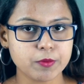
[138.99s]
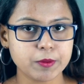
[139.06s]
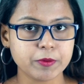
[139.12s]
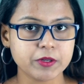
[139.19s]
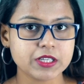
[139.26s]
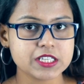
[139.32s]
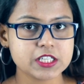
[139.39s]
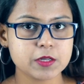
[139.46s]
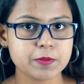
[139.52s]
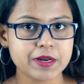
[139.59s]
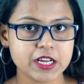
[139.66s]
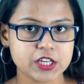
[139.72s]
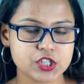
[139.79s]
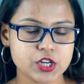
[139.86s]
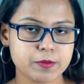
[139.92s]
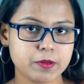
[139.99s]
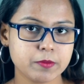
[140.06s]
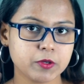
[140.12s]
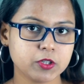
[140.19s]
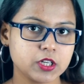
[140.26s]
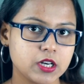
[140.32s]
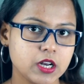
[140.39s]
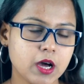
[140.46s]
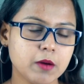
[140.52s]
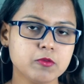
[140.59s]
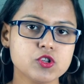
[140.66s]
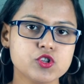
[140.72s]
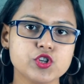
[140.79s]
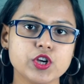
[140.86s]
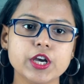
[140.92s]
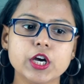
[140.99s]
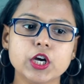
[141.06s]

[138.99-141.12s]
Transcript: বিপদ আসতে পারে আর সেই বিপদের নাম হচ্ছে